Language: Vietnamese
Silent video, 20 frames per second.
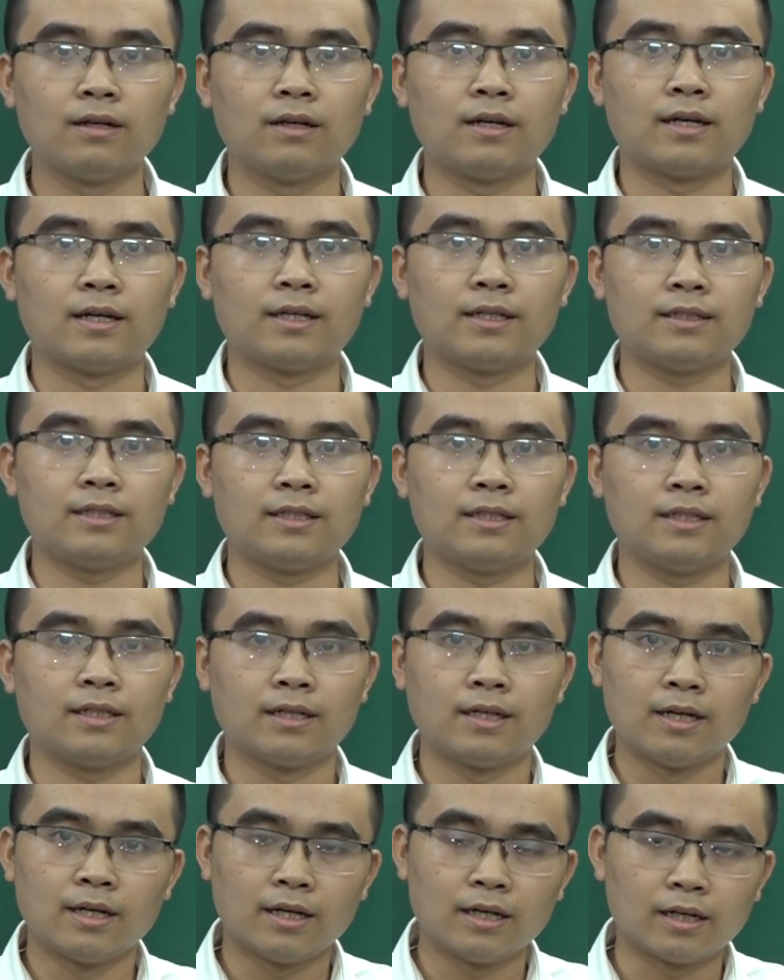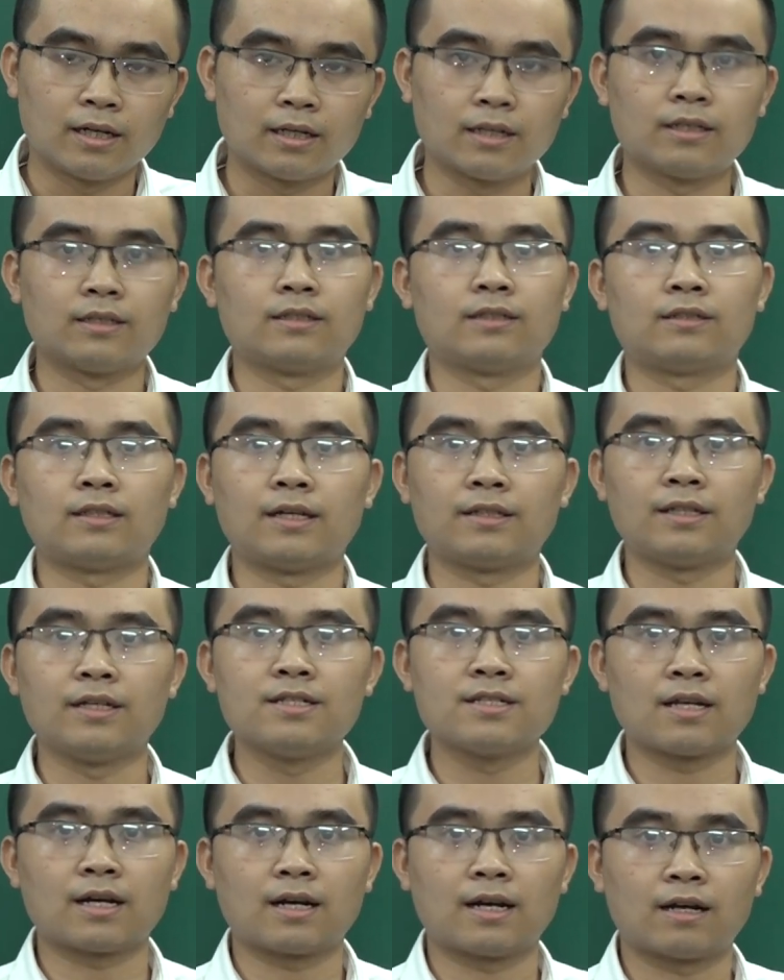Đấy, thì uh, thầy
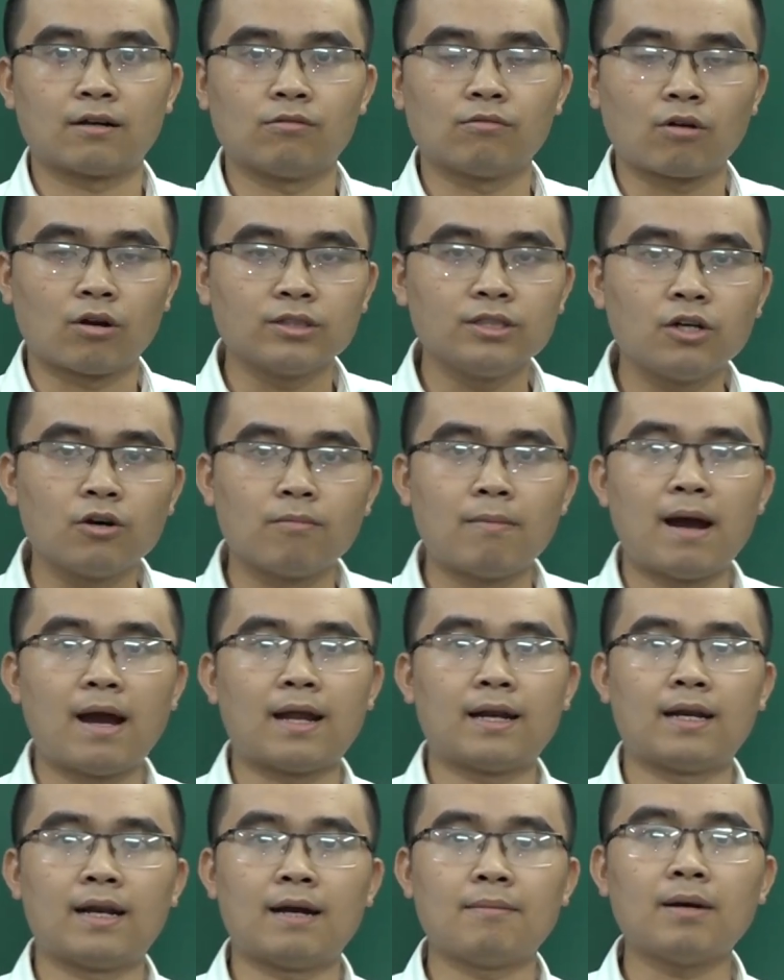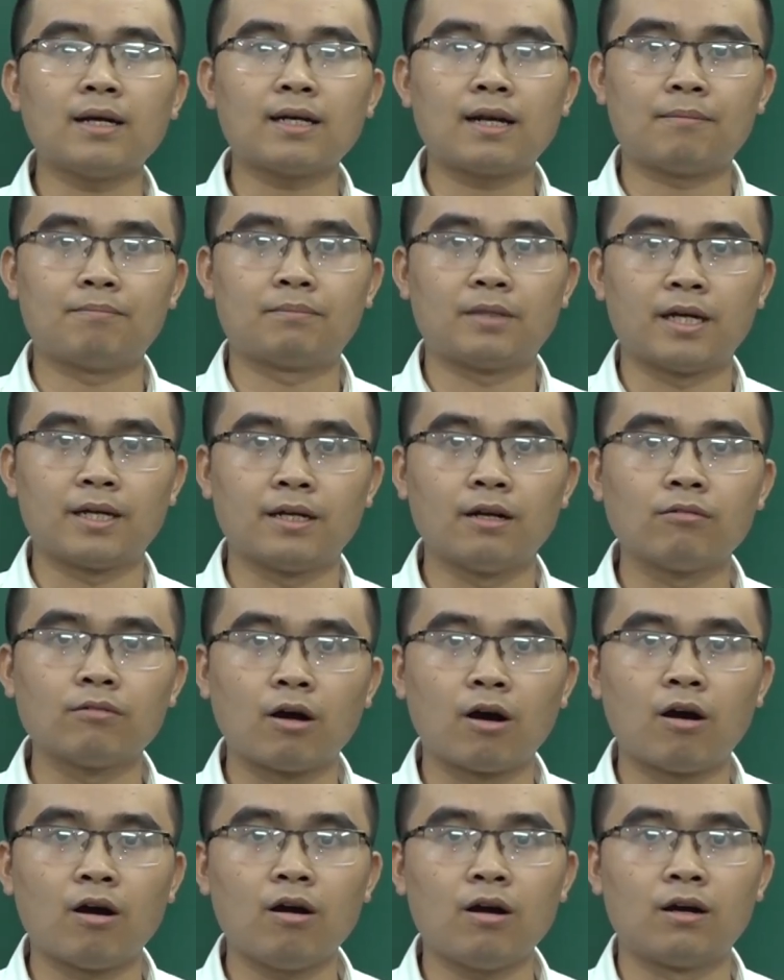tin rằng là cũng có nhiều bạn đã bắt gặp thầy đâu
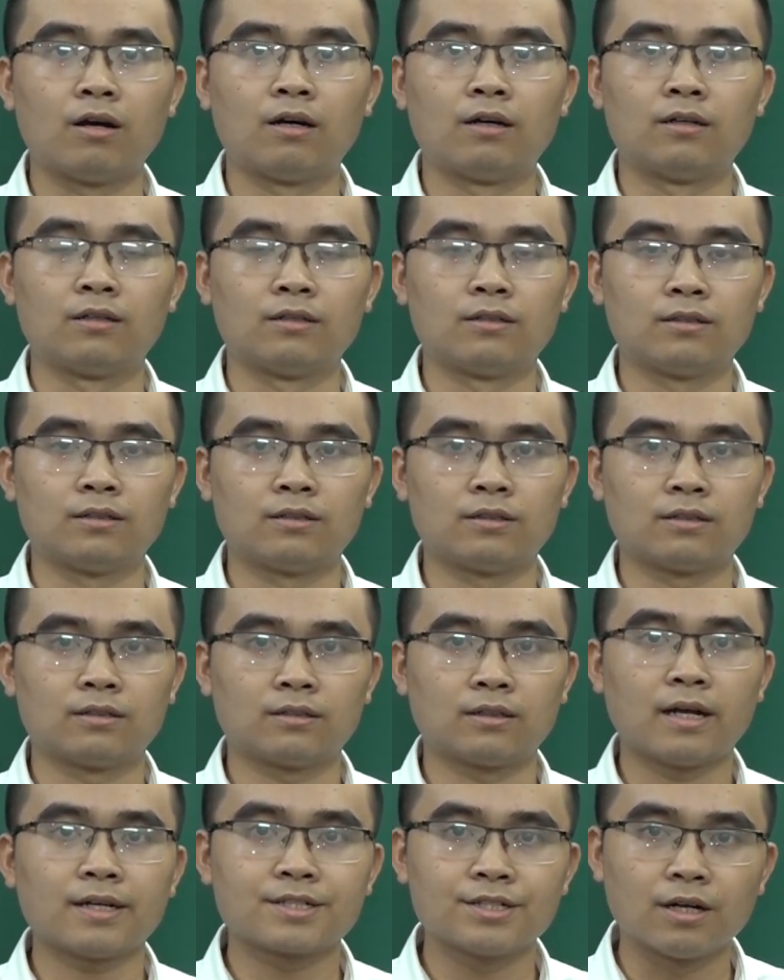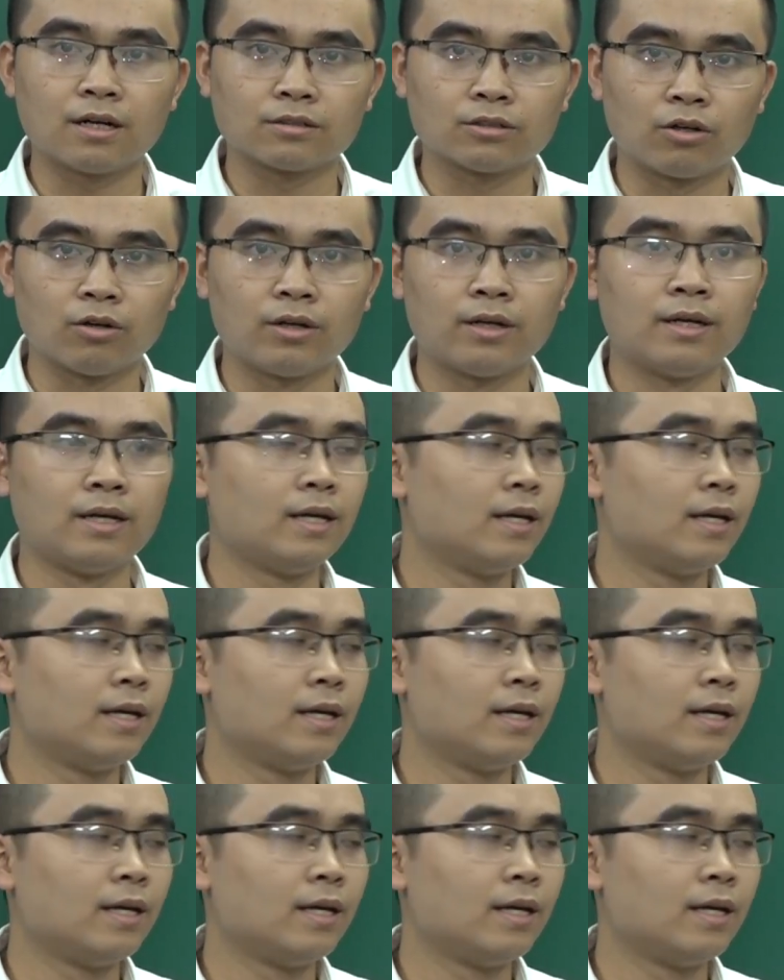đó ở các trường rồi.